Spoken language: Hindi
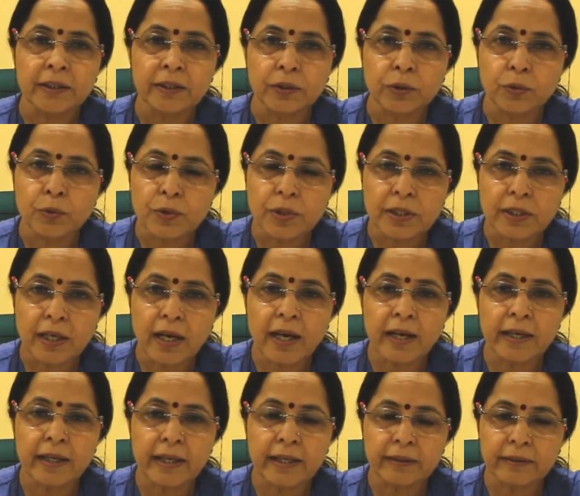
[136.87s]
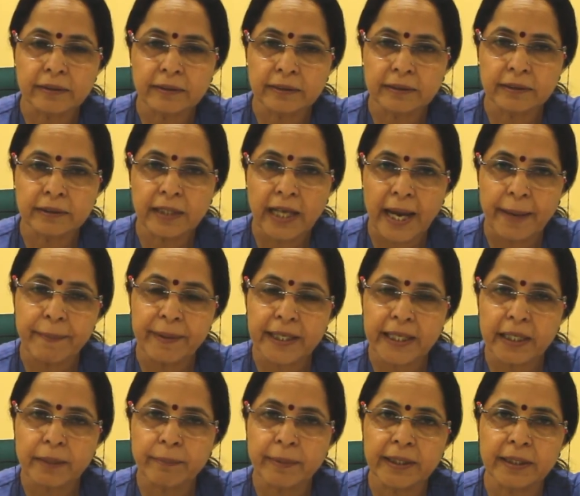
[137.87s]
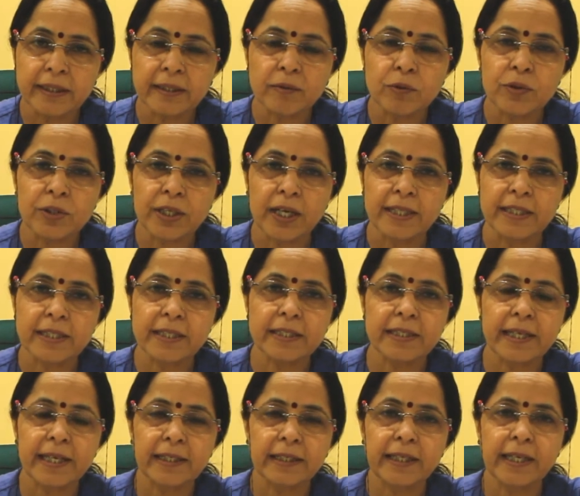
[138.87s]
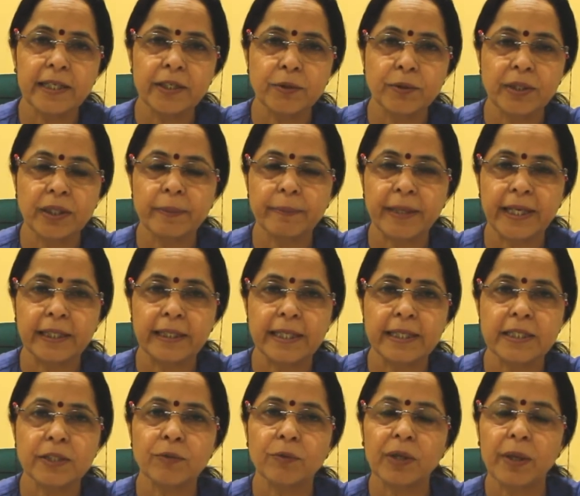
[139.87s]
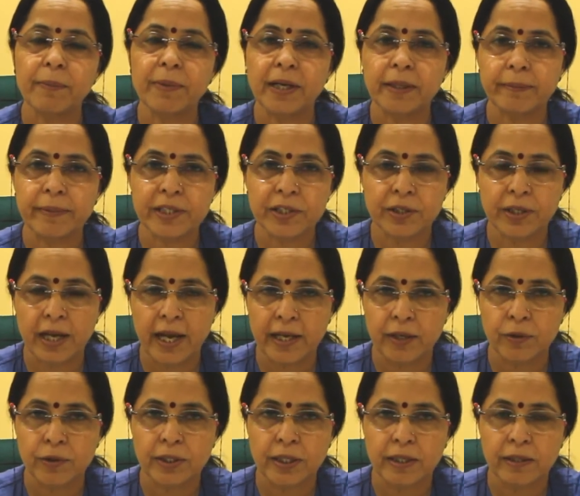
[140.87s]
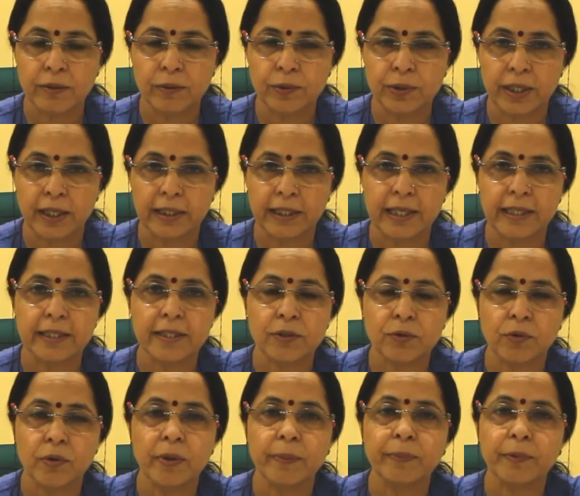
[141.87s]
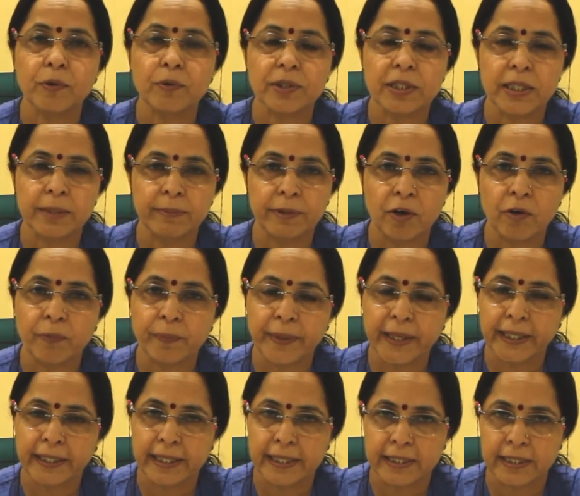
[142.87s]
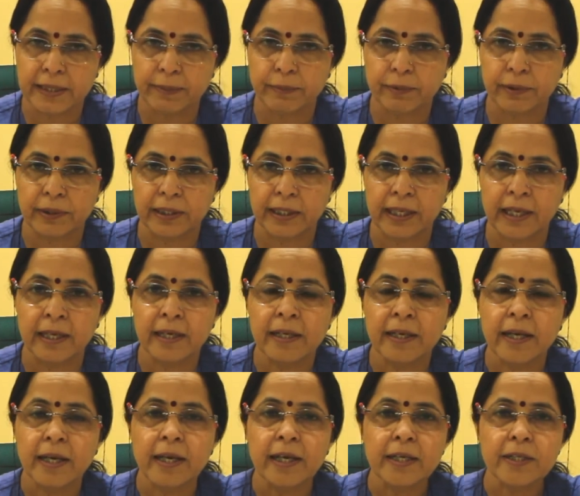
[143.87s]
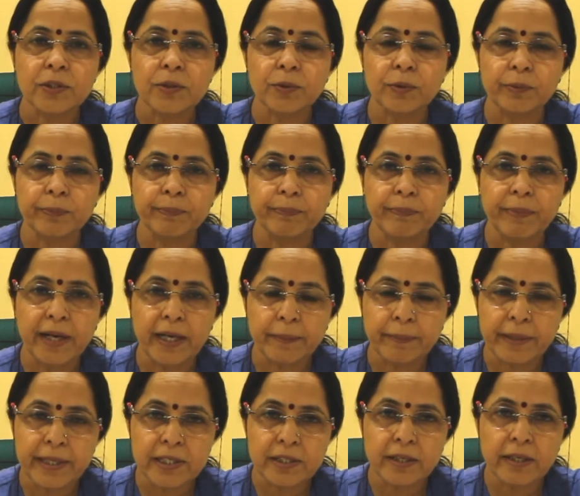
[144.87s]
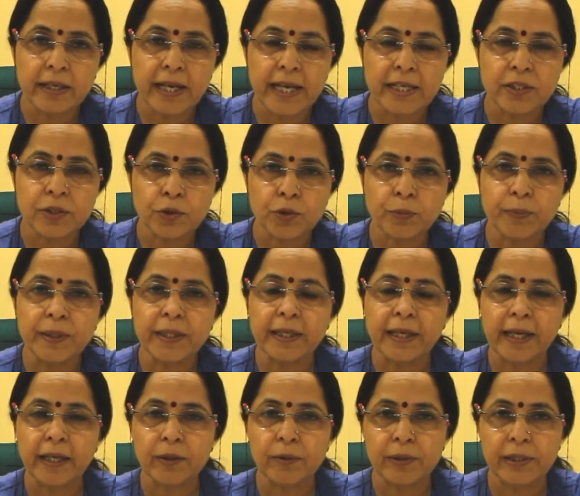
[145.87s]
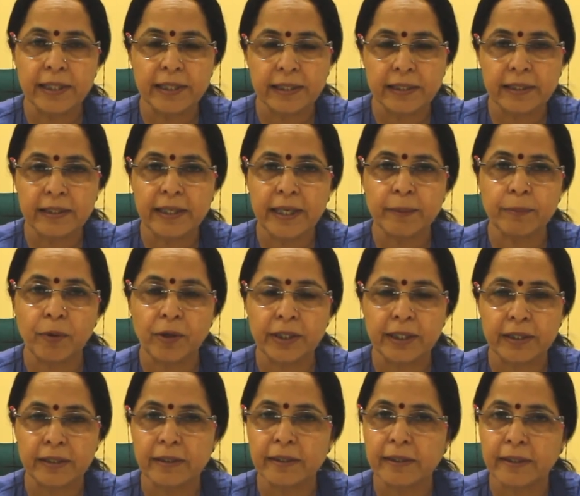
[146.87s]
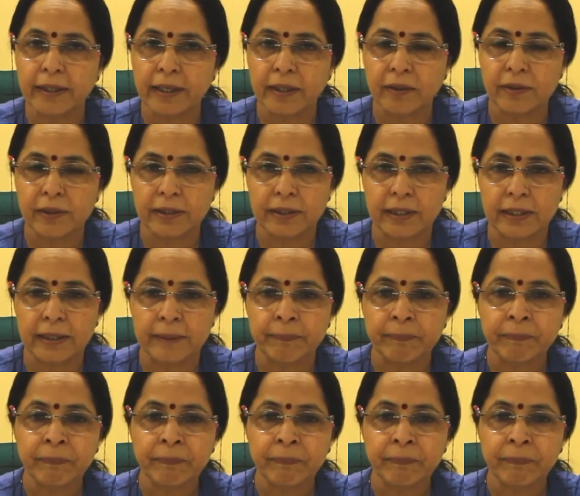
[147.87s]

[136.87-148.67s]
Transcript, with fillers: दूसरा डायबिटिक मदर को चांसेस रहते हैं ड्यूरिंग प्रेगनेंसी उनका ब्लड प्रेशर हाई हो जाता है जिसको हम टोक्सीमिया ऑफ प्रेगनेंसी बोलते हैं सो ब्लड प्रेशर हैज़ टू बी रेगुलेटेड एंड मॉनिटर्ड रेगुलरली